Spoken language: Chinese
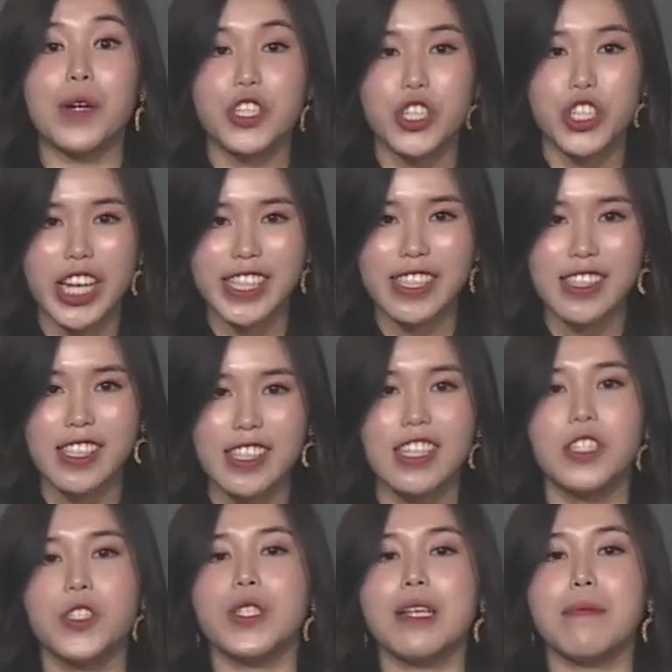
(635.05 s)
身
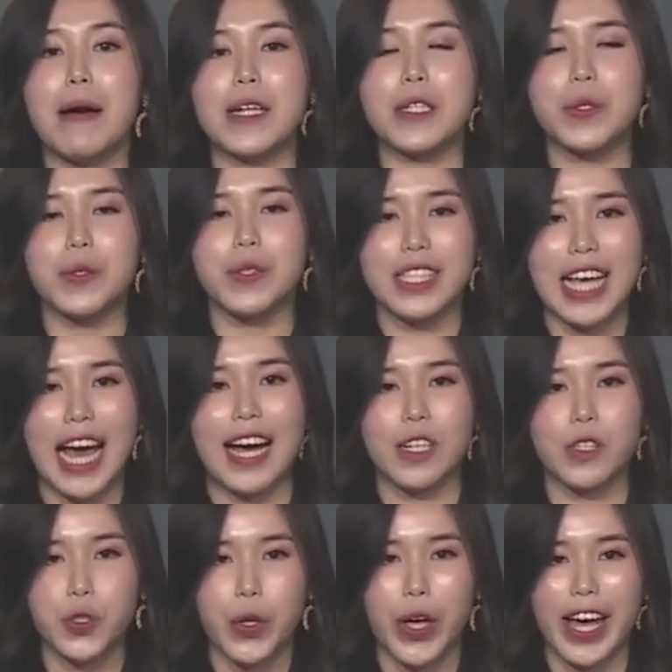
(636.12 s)
就是帮助
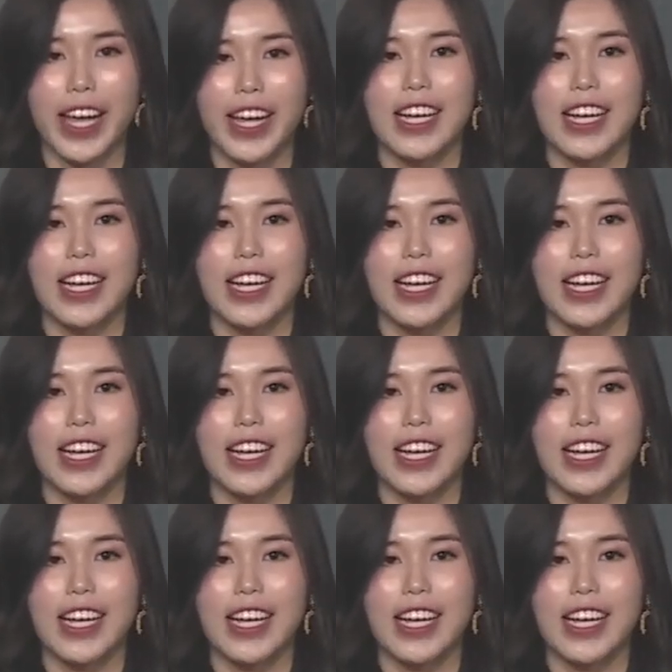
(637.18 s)
养血；